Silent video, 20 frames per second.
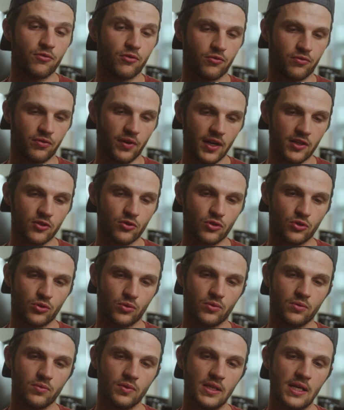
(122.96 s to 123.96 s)
il faut faire
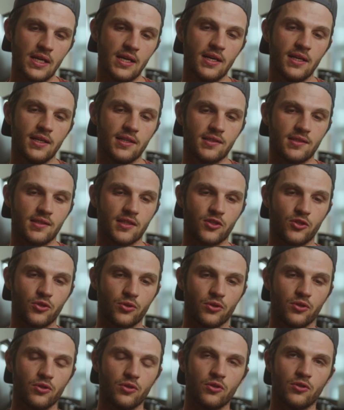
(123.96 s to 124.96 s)
attention, c'est que
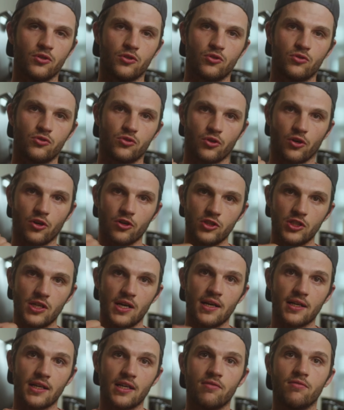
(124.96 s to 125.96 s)
euh, ce
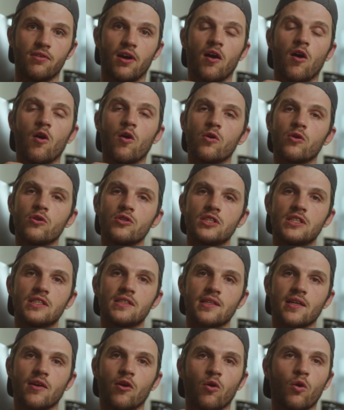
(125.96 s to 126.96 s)
rush-là qui va
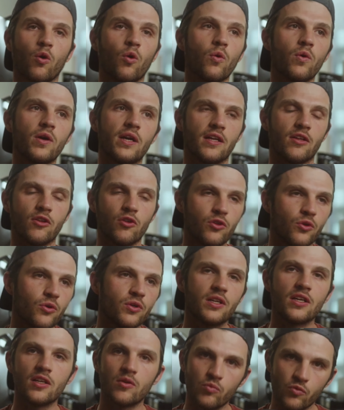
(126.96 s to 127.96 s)
enregistrer en gros les données